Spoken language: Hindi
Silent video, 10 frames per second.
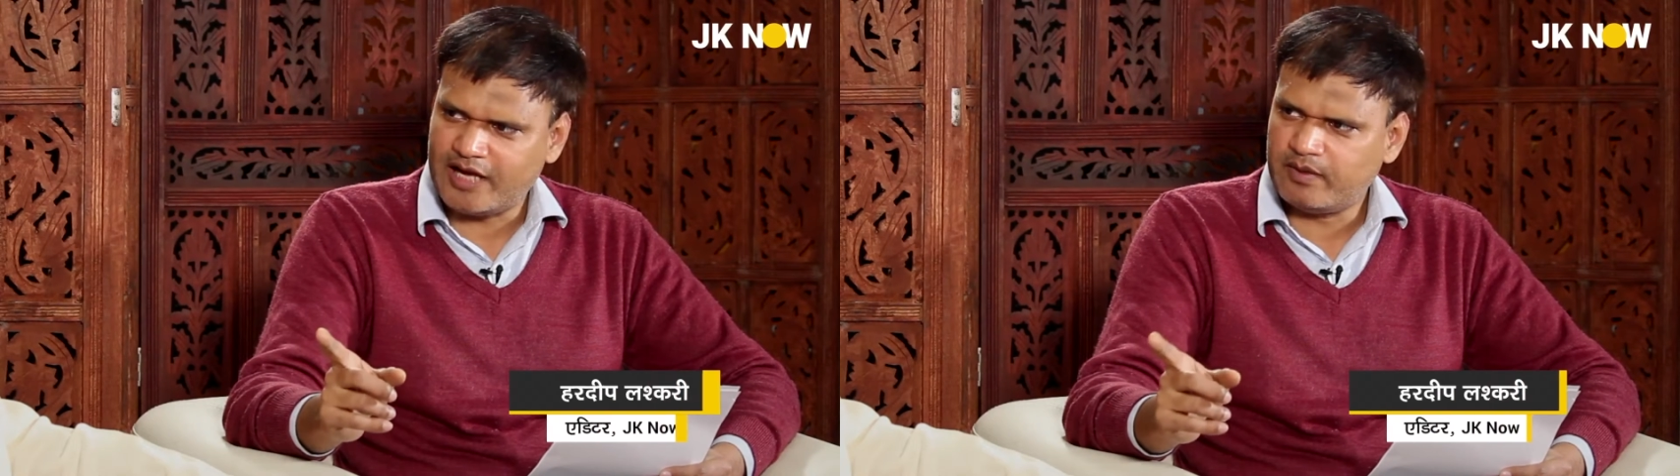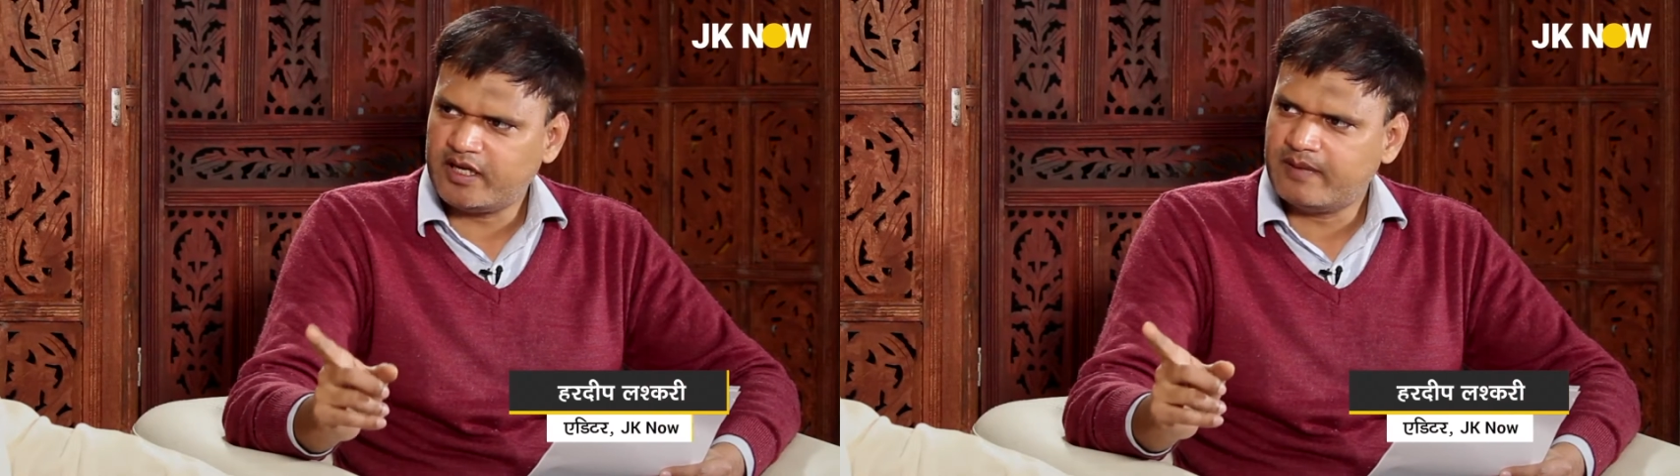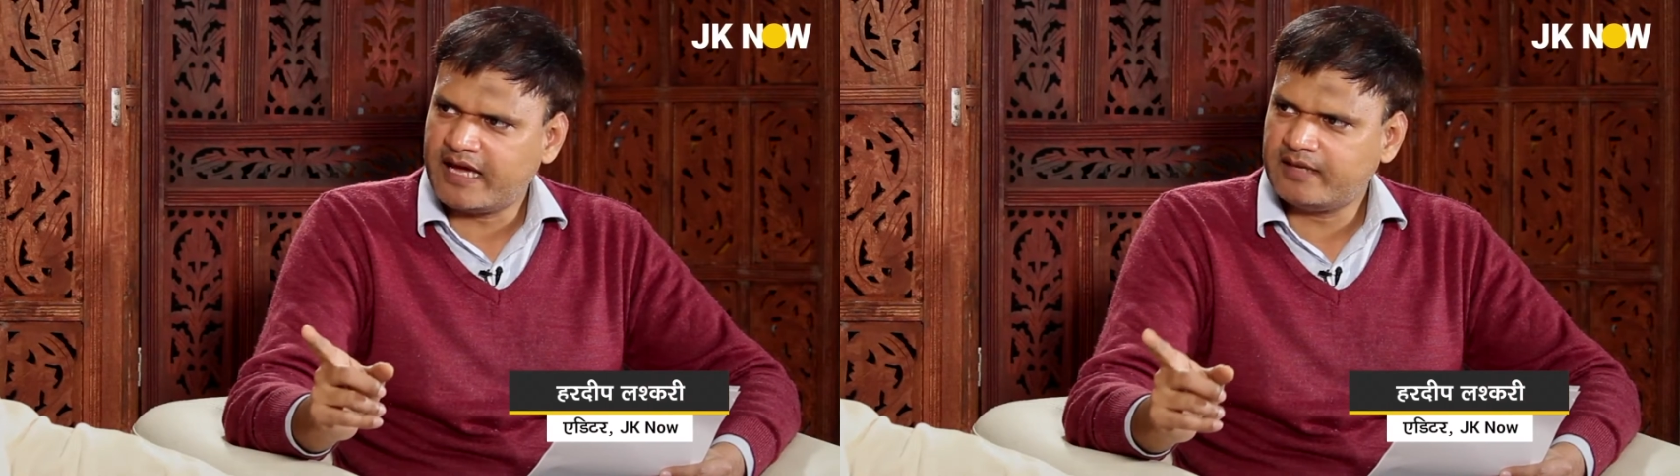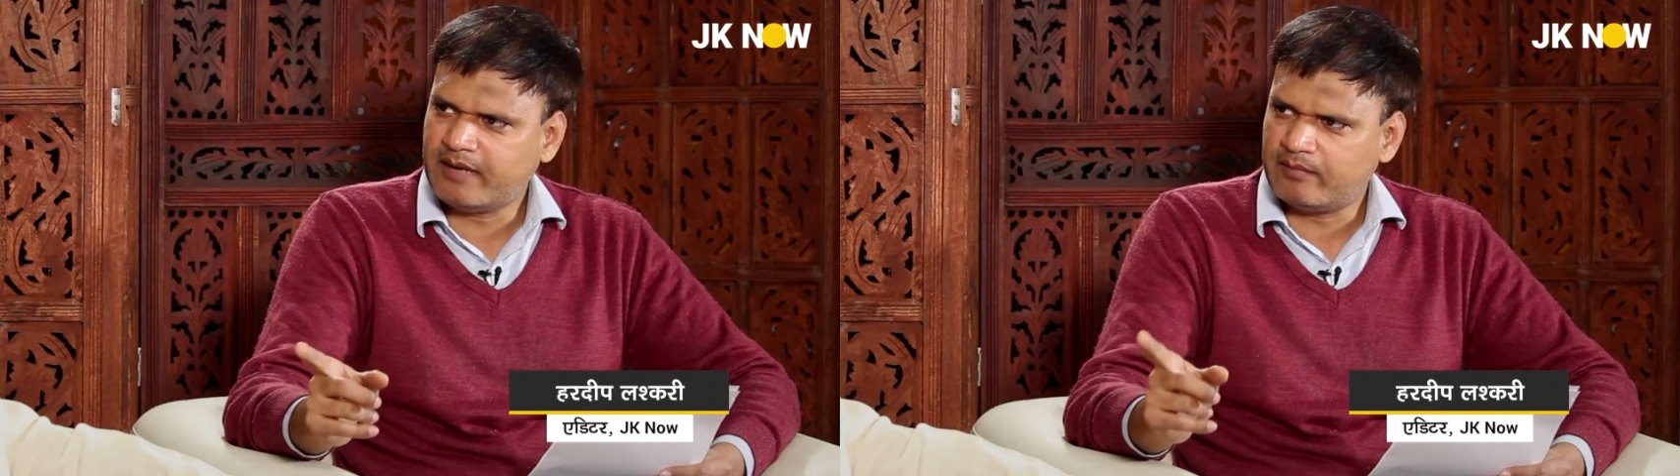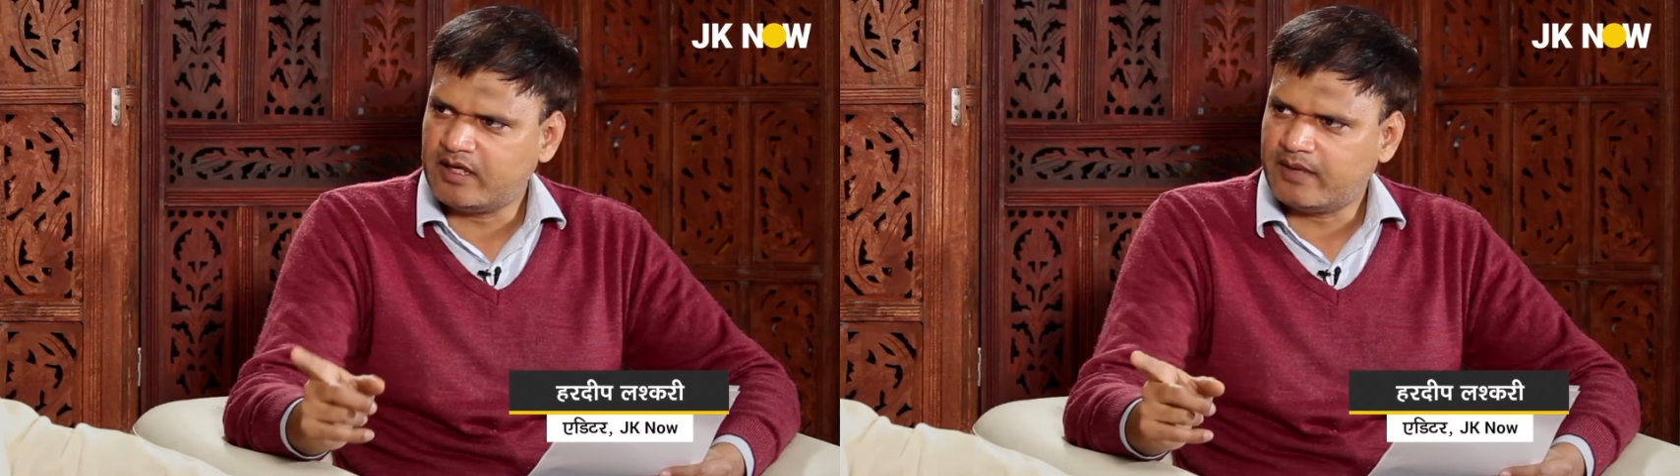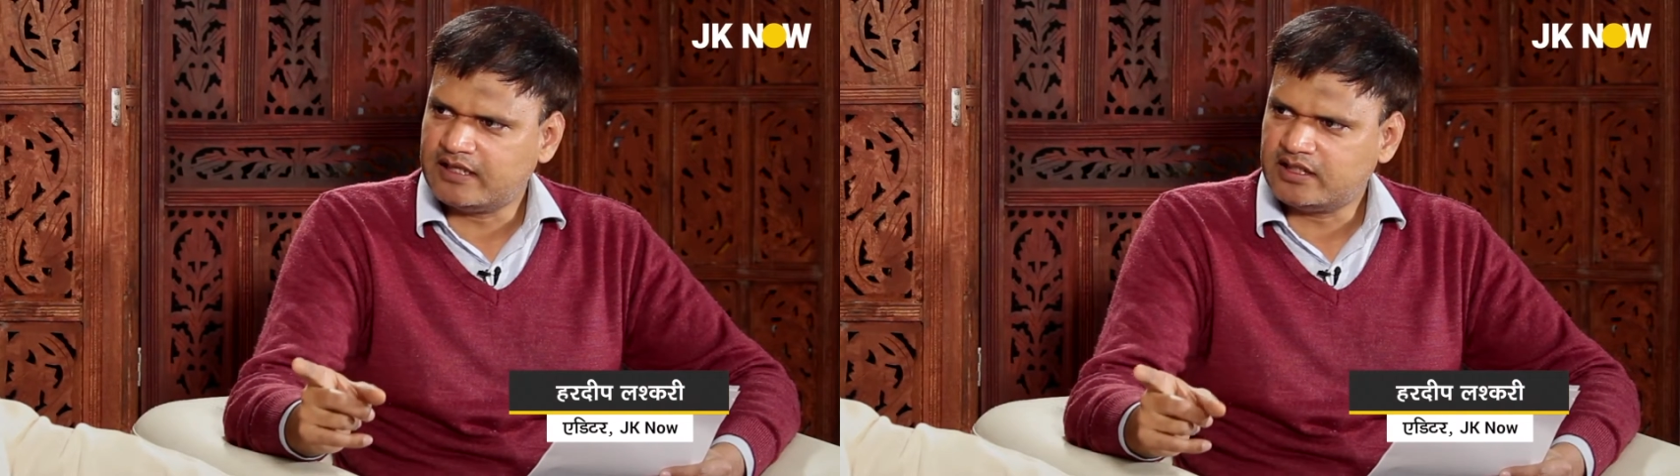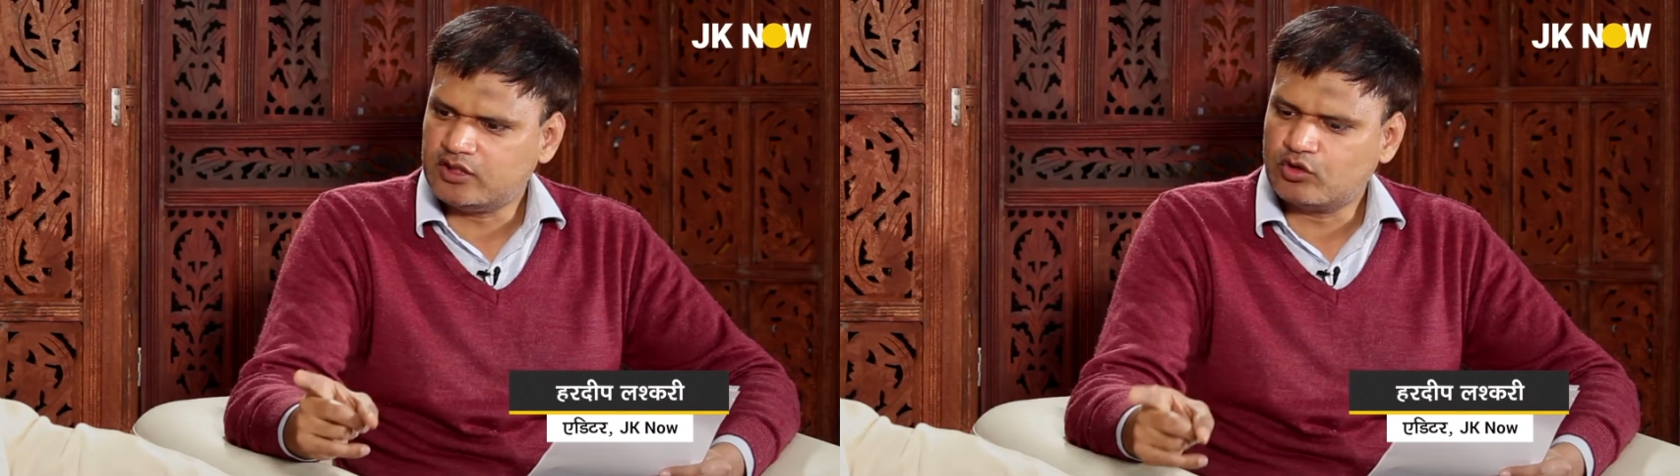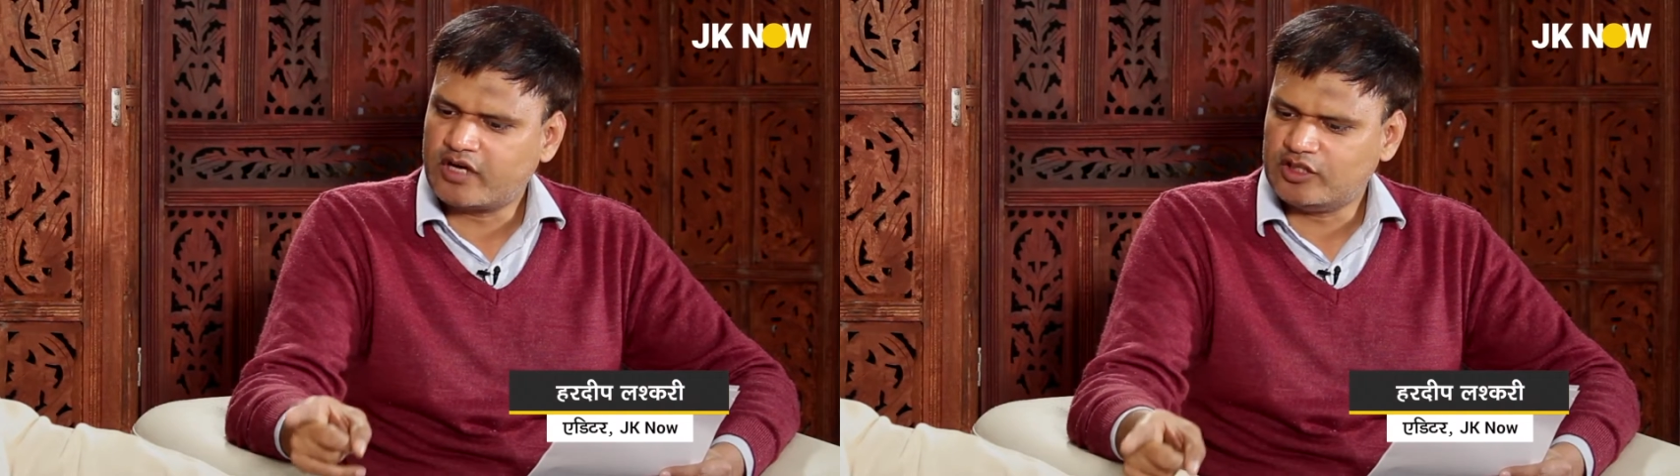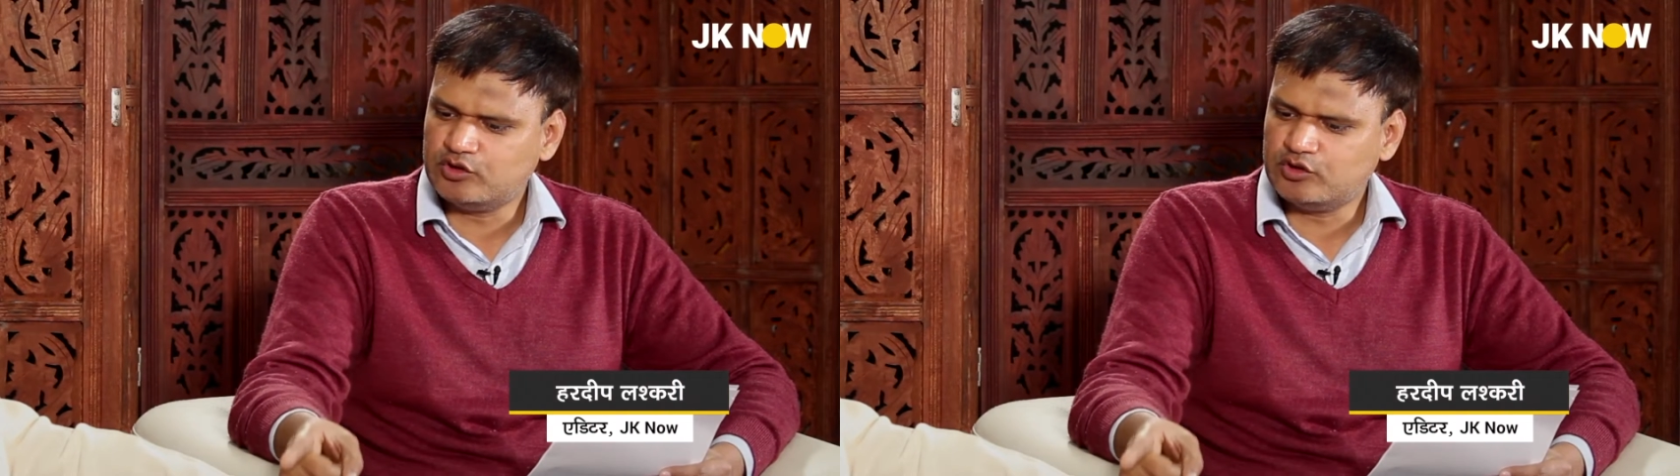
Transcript: काल्पनिक भय की आपने बात की वो का,